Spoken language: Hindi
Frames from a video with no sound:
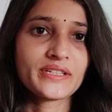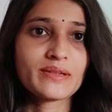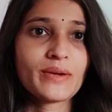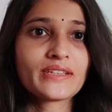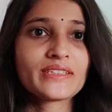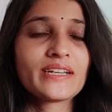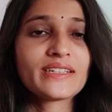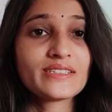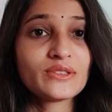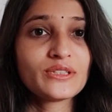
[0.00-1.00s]
बेस्ट बात यह
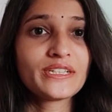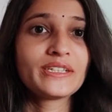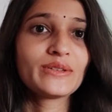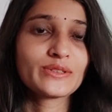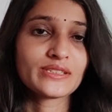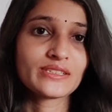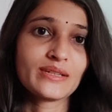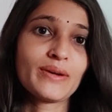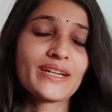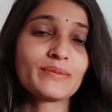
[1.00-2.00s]
है कि यू कोर्सेज़
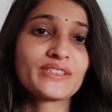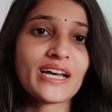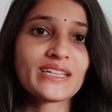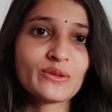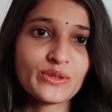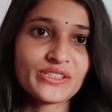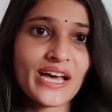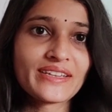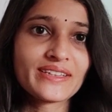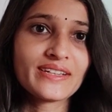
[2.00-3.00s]
के बारे में ज़्यादा कोई
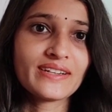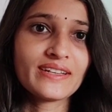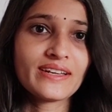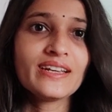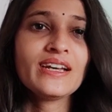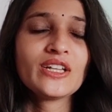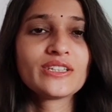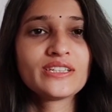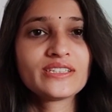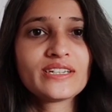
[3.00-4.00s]
जानते नहीं है
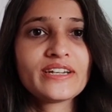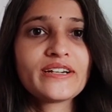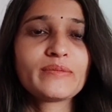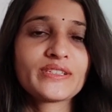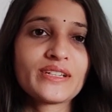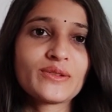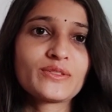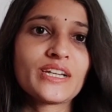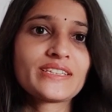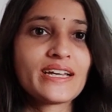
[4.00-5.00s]
तो ईजिली एडमिशन
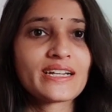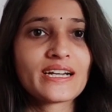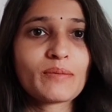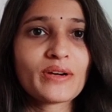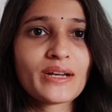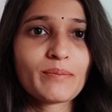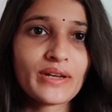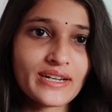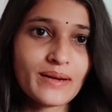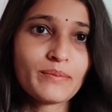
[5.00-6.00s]
हो जाता है अगर आपका
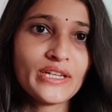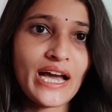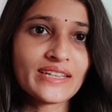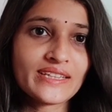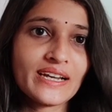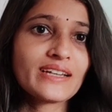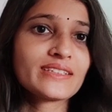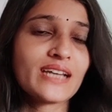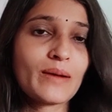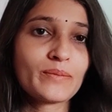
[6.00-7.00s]
नंबर कम भी आता है
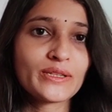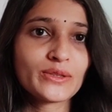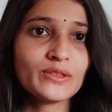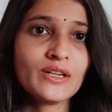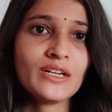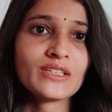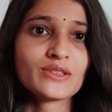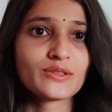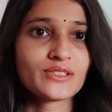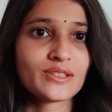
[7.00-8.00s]
एग्ज़ाम में तो
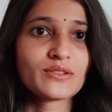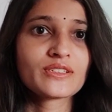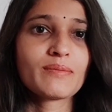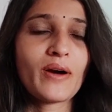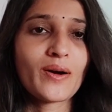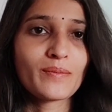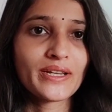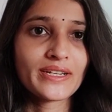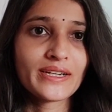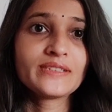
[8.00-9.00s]
तो ज़रूर से फॉर्म
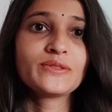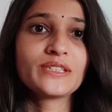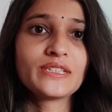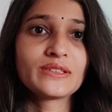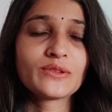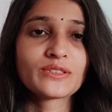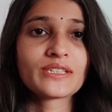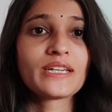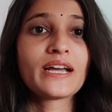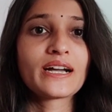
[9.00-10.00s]
भरिएगा यू
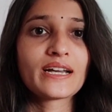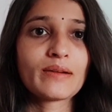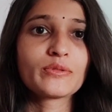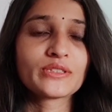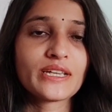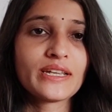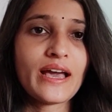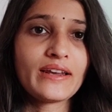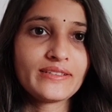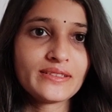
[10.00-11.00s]
कोर्स के लिए अगर आप उसके
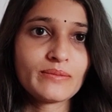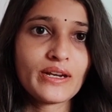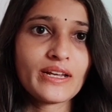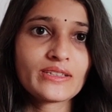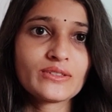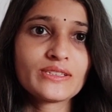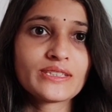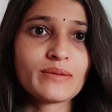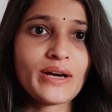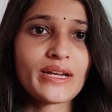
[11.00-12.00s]
लिए एलिजिबल है तो
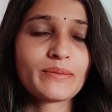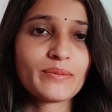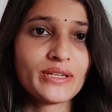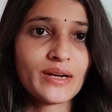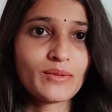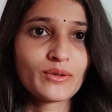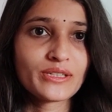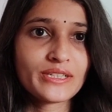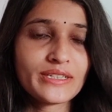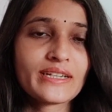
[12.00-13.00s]
इसके बारे में भी हम
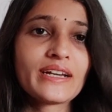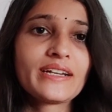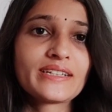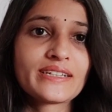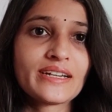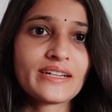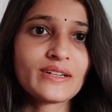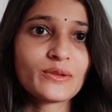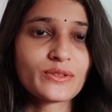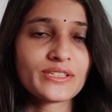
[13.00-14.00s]
लोग डिटेल कलेक्ट कर
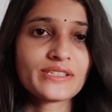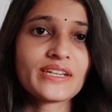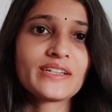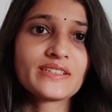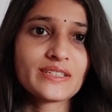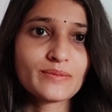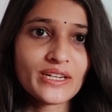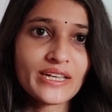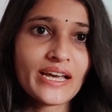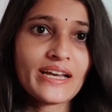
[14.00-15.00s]
रहे कोर्सेज का लिस्ट
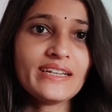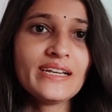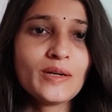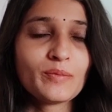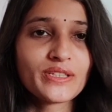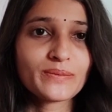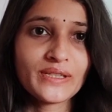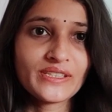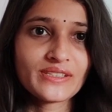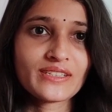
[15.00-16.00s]
मिल गया है बस
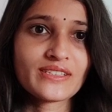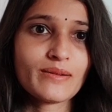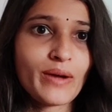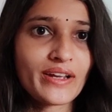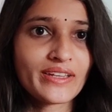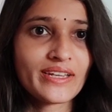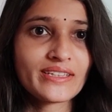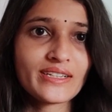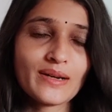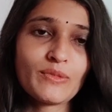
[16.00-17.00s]
फीस स्ट्रक्चर बाकी
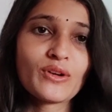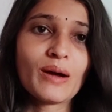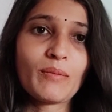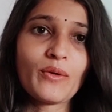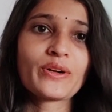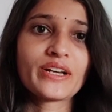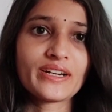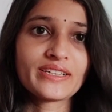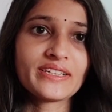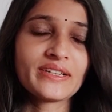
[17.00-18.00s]
है देन हम लोग अपलोड
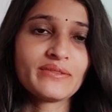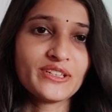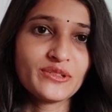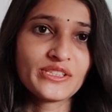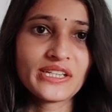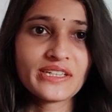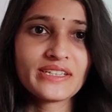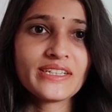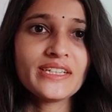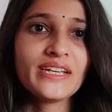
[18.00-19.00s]
कर देंगे वीडियो
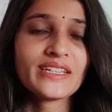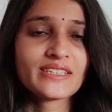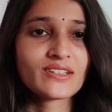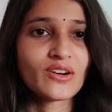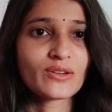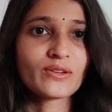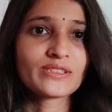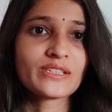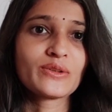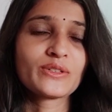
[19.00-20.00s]
जल्दी ही कि कौन
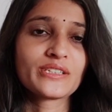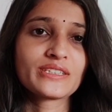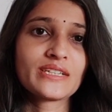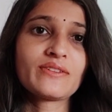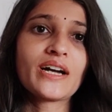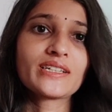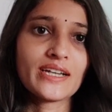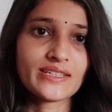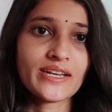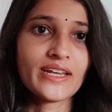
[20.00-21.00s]
कौन से कोर्सेज है वहाँ
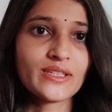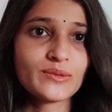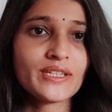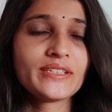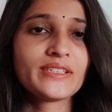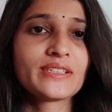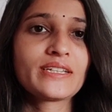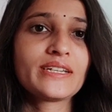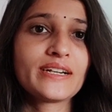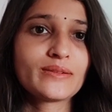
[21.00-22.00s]
क्या क्या एलिजिबिलिटी
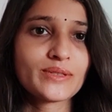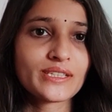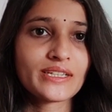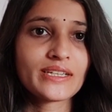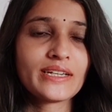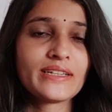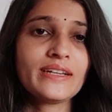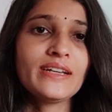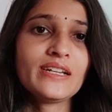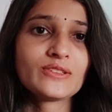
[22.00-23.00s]
चाहिए एडमिशन के
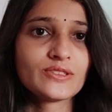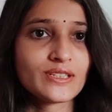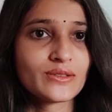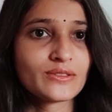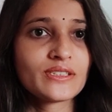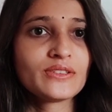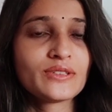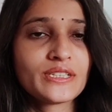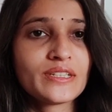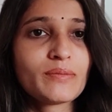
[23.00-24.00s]
लिए तो ज़रूर से
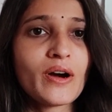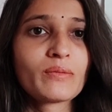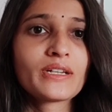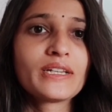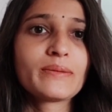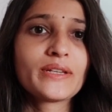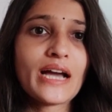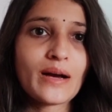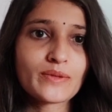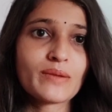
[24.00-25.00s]
यू फॉर्म के लिए
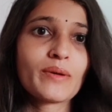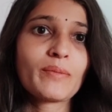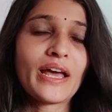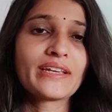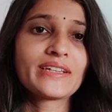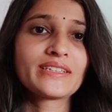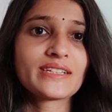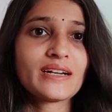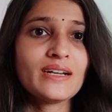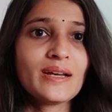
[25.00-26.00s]
भी आप सब अप्लाई
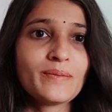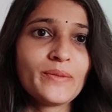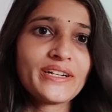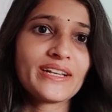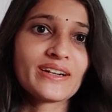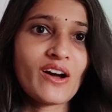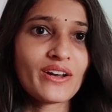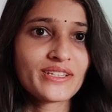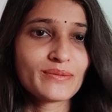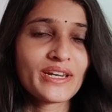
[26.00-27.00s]
कीजिएगा बेटर
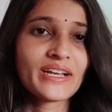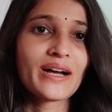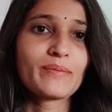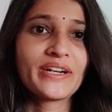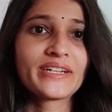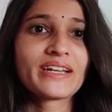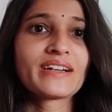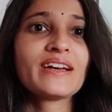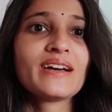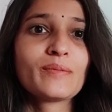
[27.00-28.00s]
कॉलेज मिलेगा
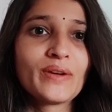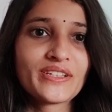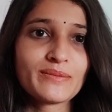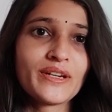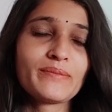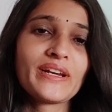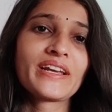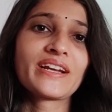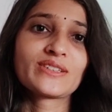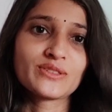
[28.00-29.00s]
बेटर प्लेसमेंट
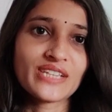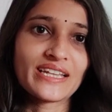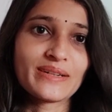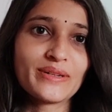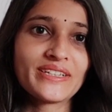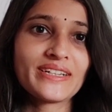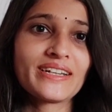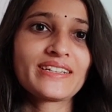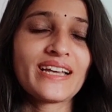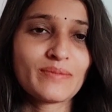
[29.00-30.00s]
मिलेगा तो ज़्यादा बेटर
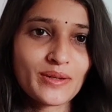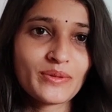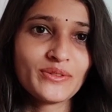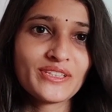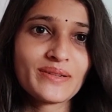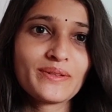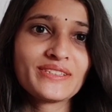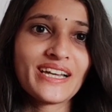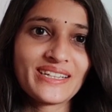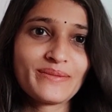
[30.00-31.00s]
है कि आपका फ्यूचर
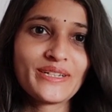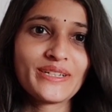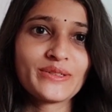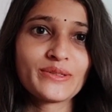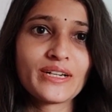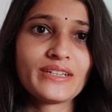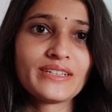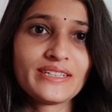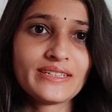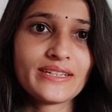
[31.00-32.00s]
भी ज़्यादा बेटर होगा
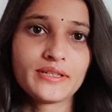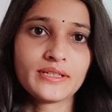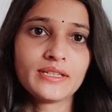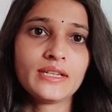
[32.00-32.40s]
ठीक है